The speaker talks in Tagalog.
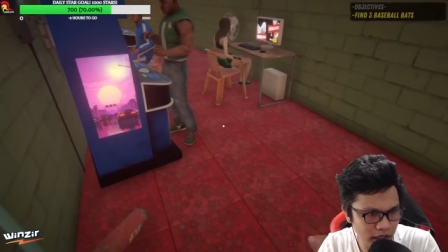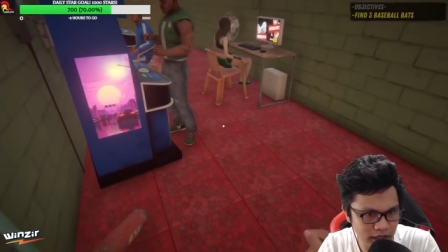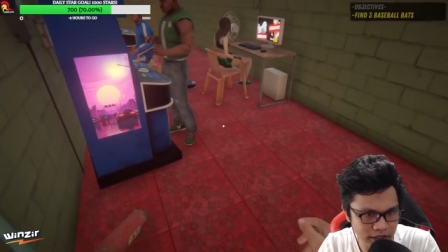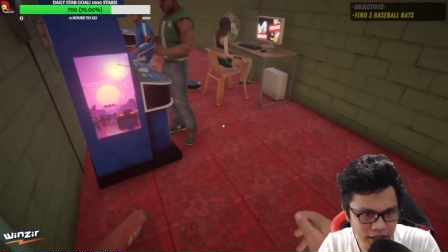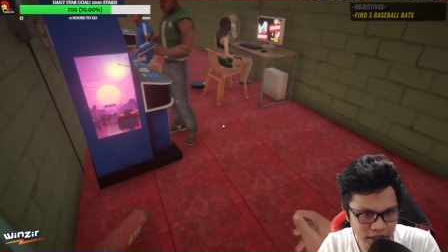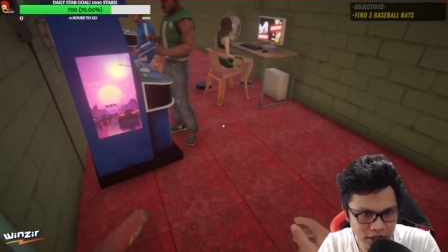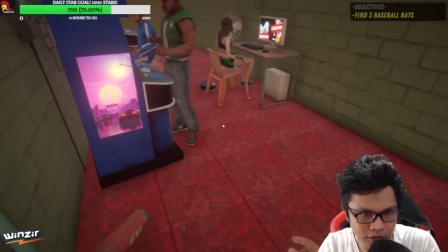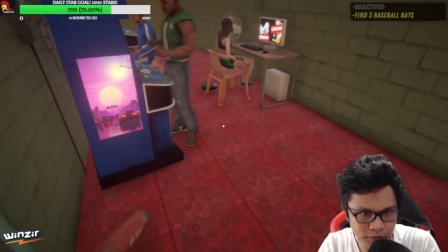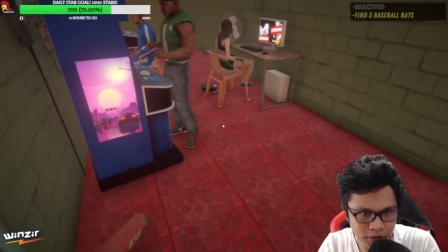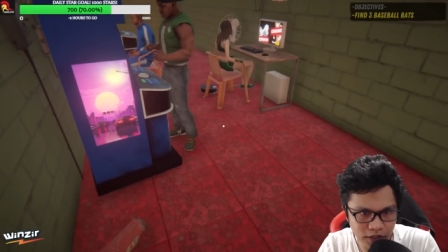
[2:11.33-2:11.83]

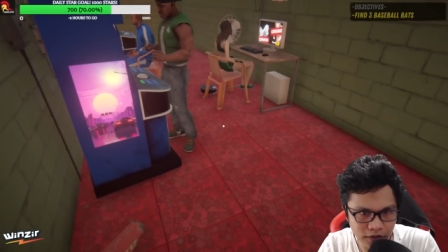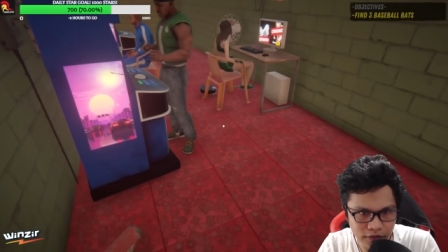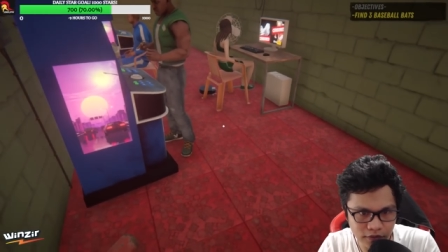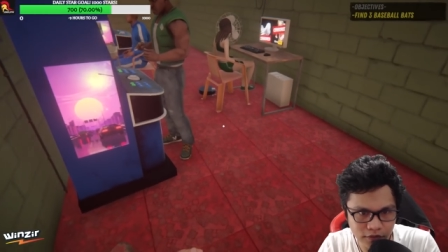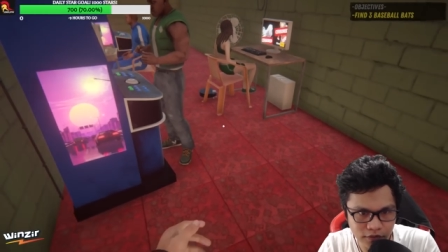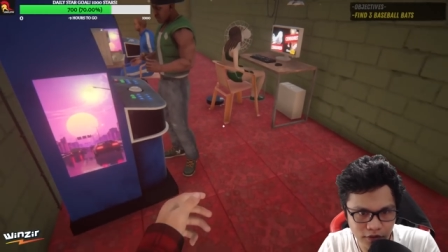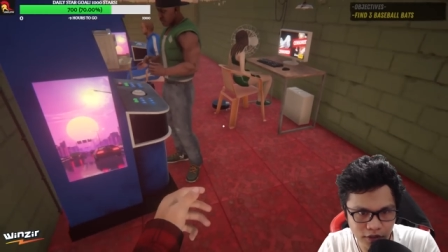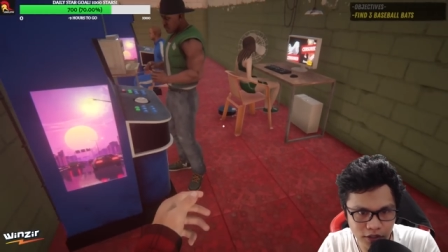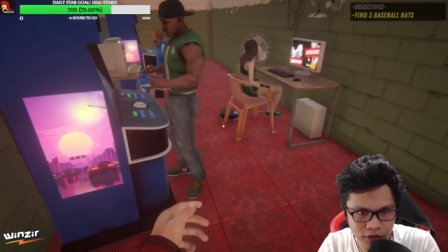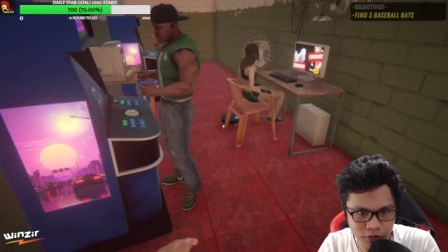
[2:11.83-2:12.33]
Asa naman?
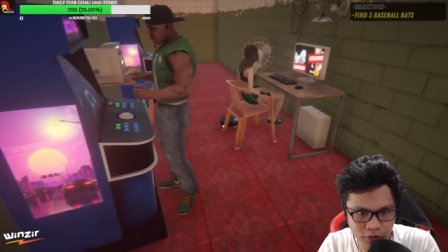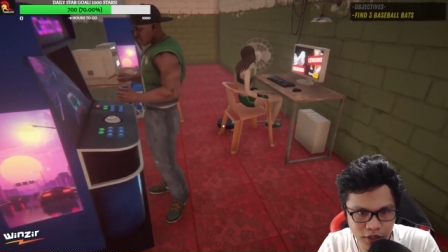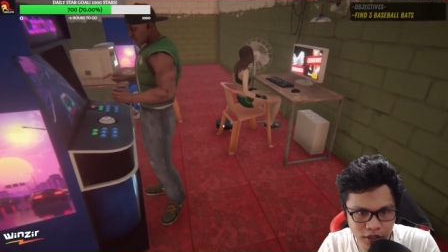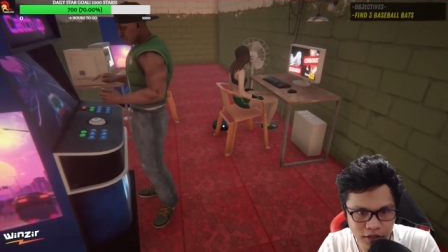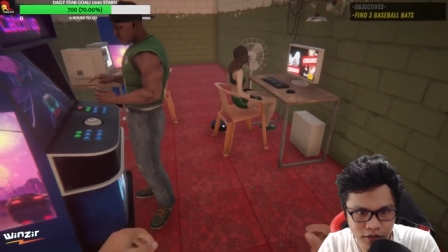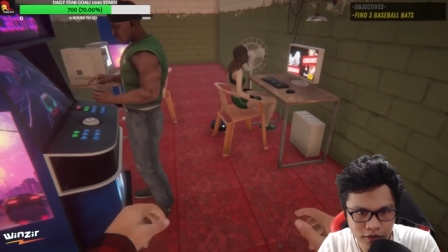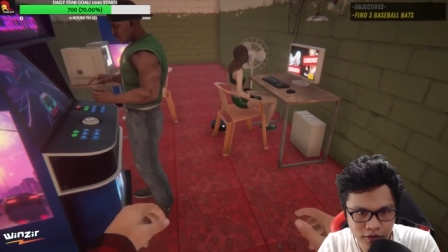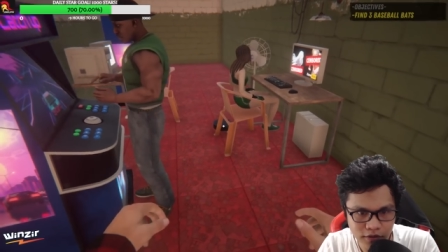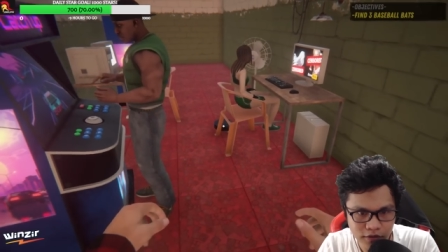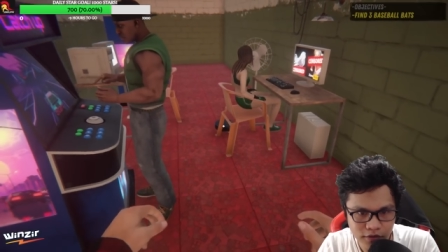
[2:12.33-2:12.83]
Ah,
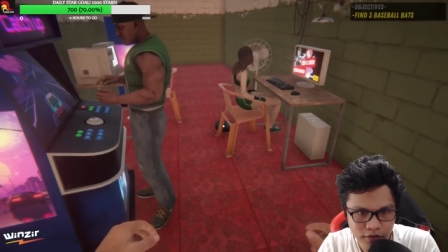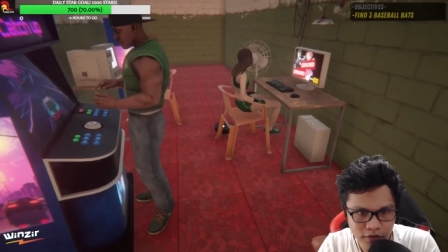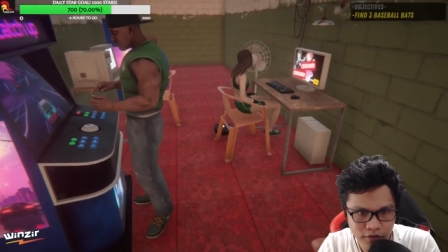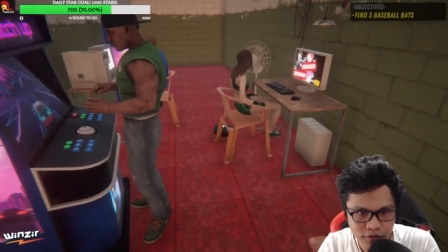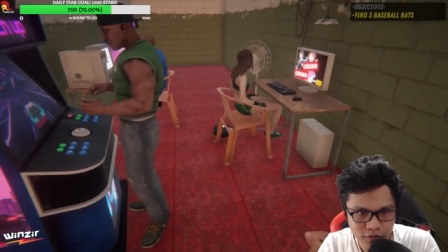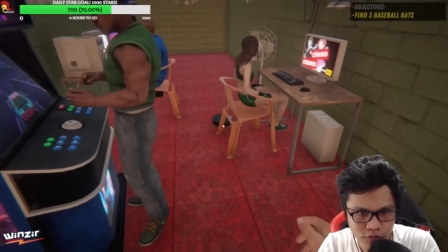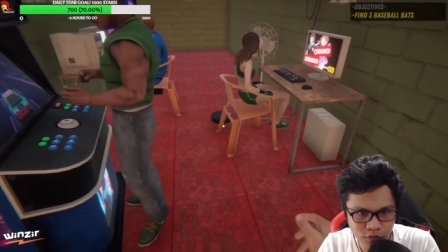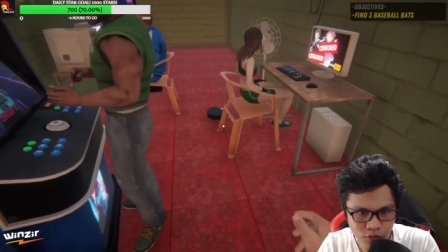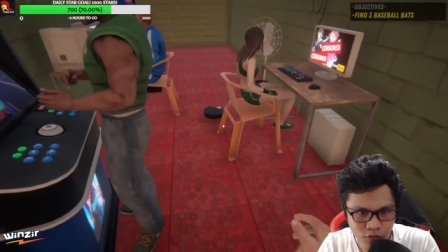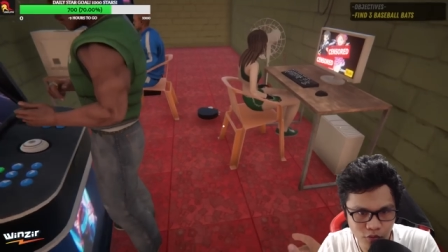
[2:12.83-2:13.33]
tara.
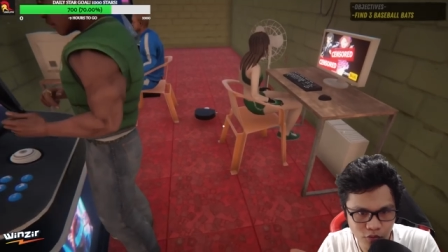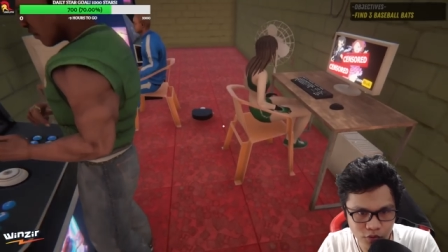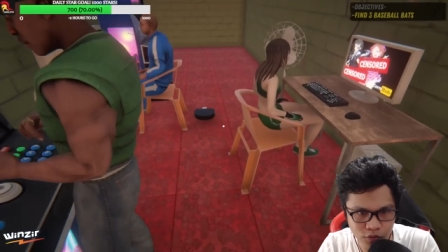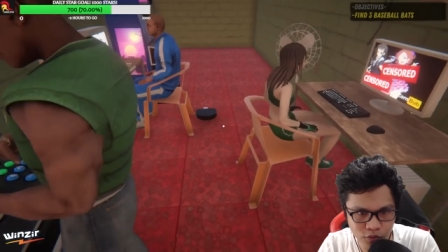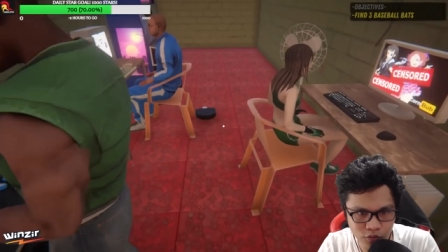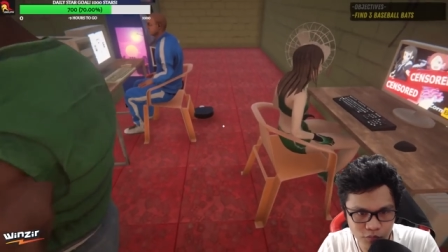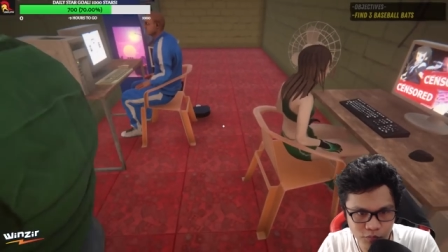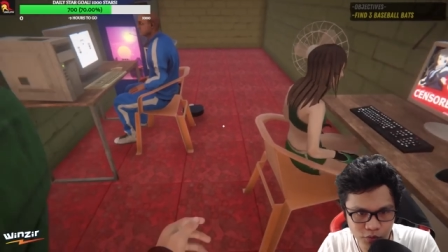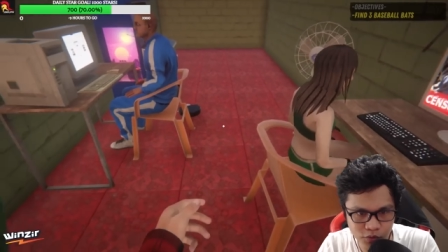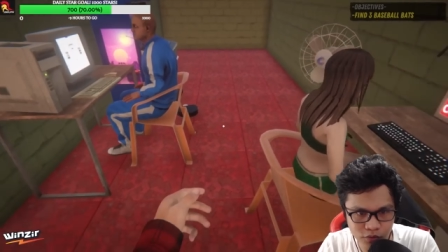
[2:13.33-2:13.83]
Oh, gross
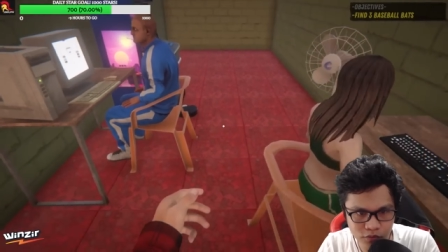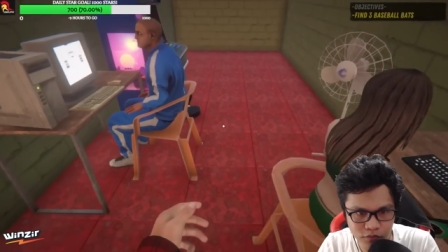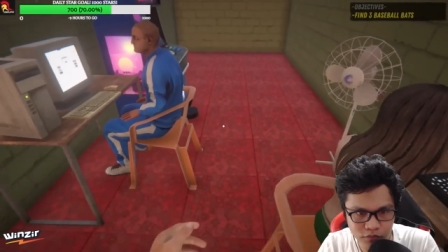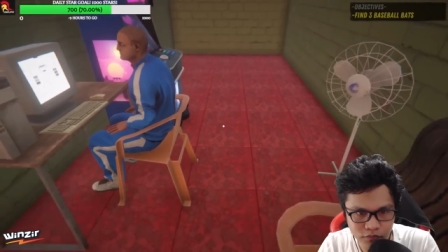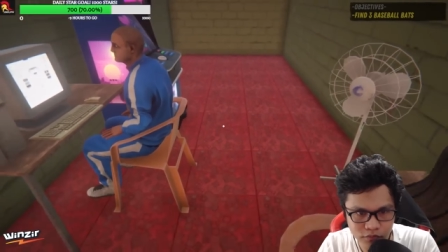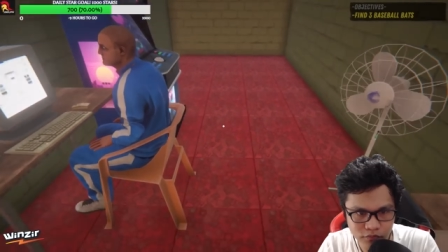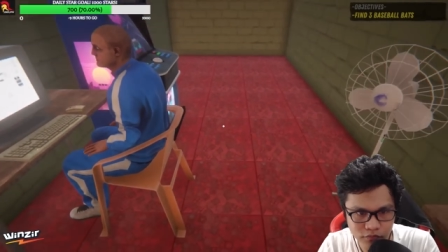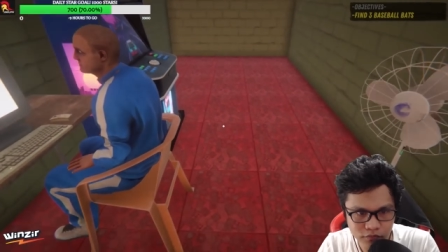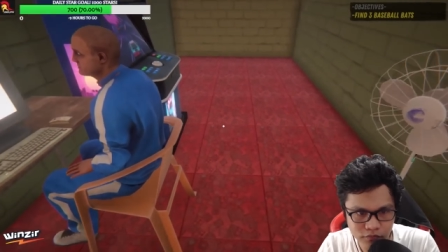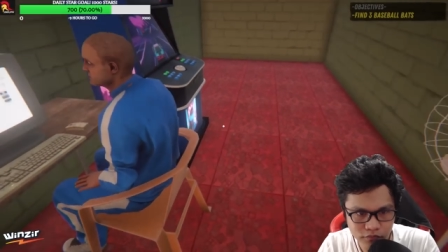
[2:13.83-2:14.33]
robot to.
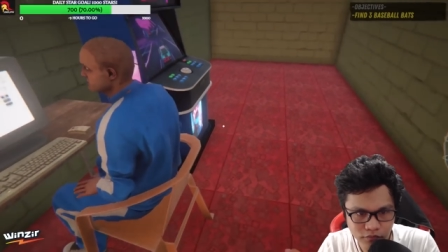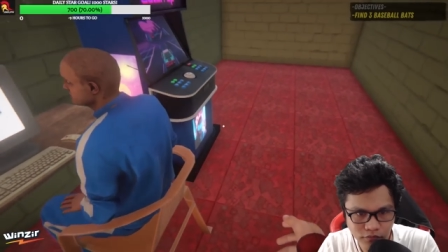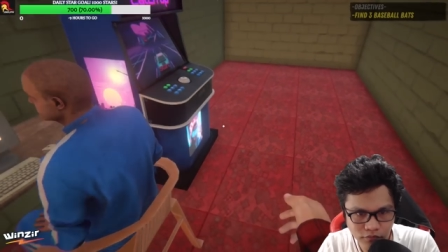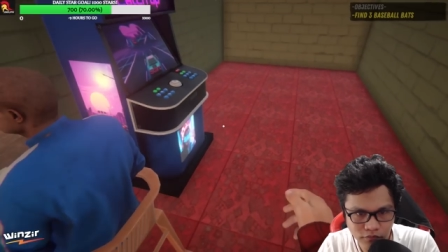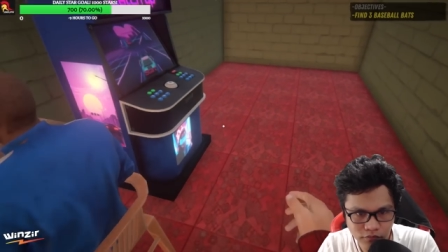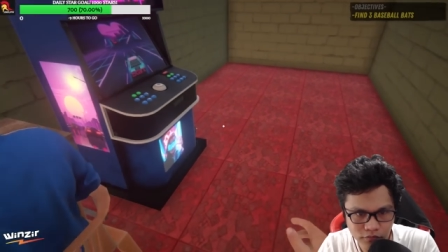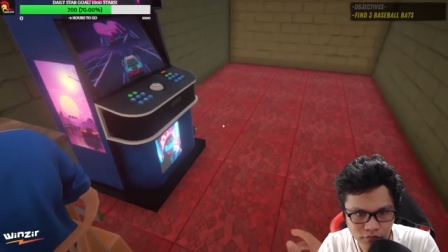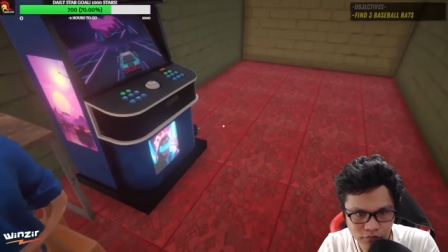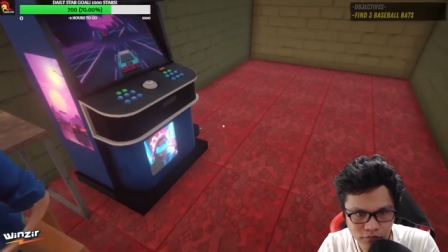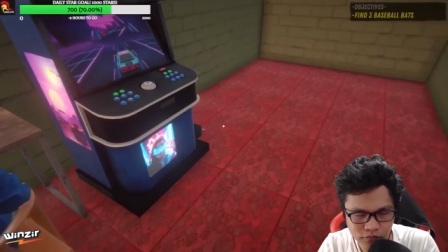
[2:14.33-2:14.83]

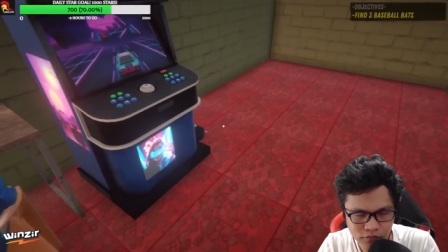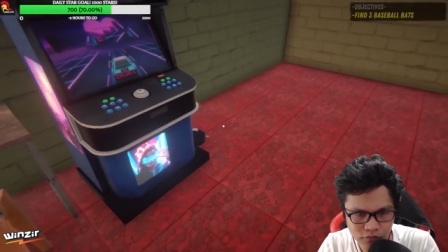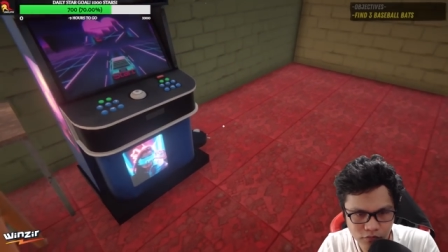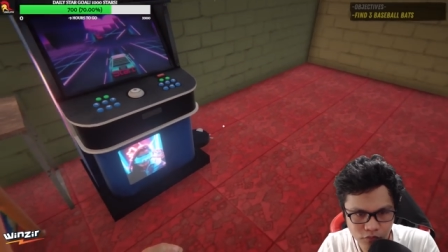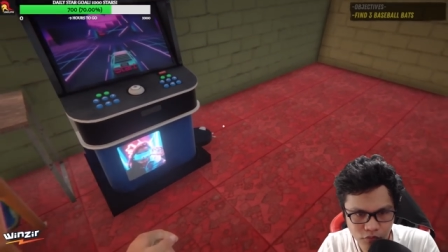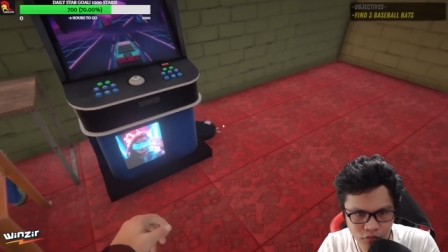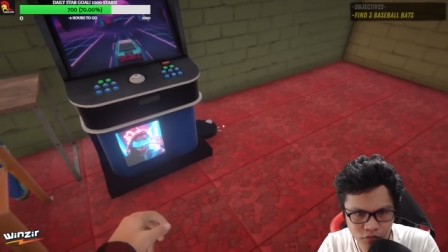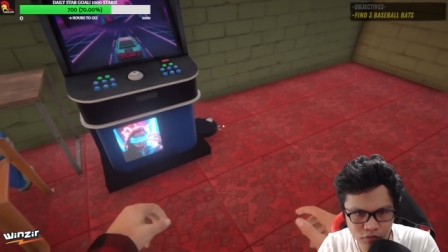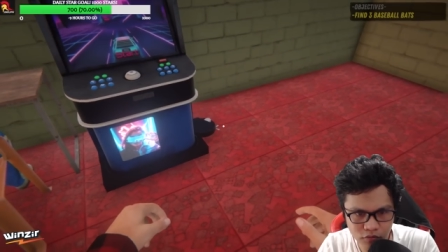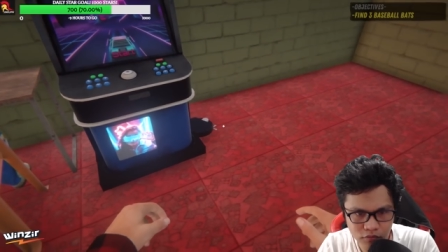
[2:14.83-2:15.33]

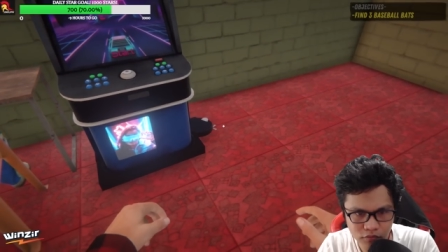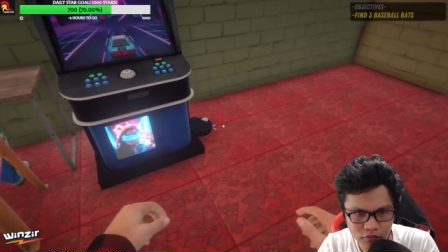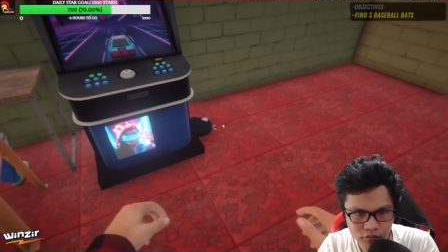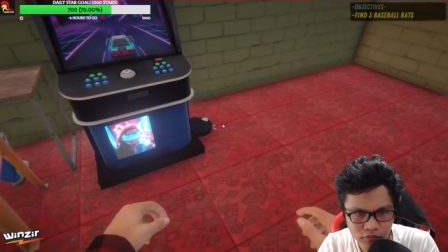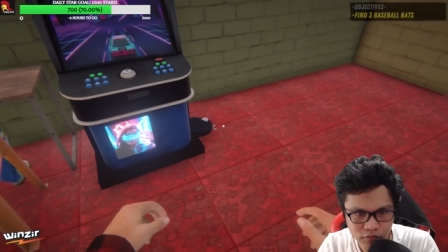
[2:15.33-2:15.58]
Oh, oh.